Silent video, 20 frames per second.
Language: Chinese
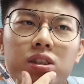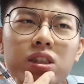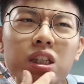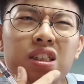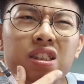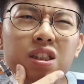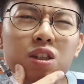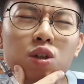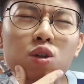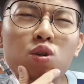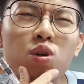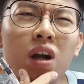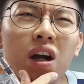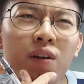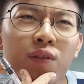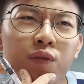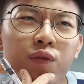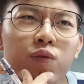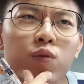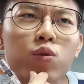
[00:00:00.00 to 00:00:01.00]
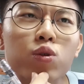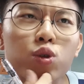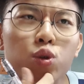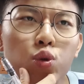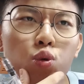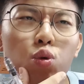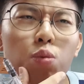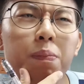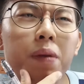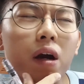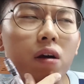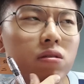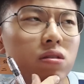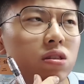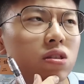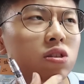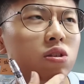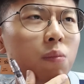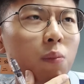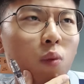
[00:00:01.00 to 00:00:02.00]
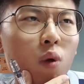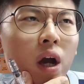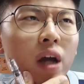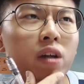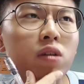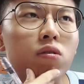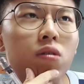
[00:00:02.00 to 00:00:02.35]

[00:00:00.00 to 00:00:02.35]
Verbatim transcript: 这样子 graph。图表是什么来的